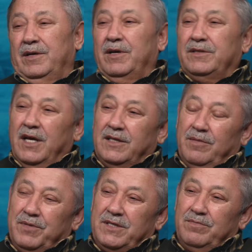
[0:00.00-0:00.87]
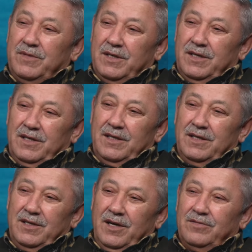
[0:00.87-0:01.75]
E, zaten bizim
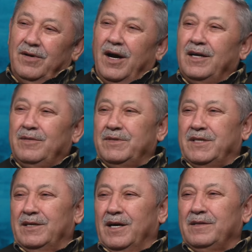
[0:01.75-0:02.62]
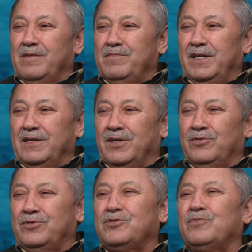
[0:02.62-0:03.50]
e, halimizden anlamayan
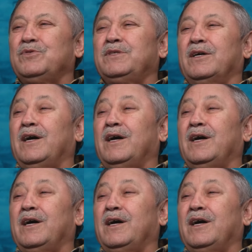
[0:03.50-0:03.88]
sözümüzden,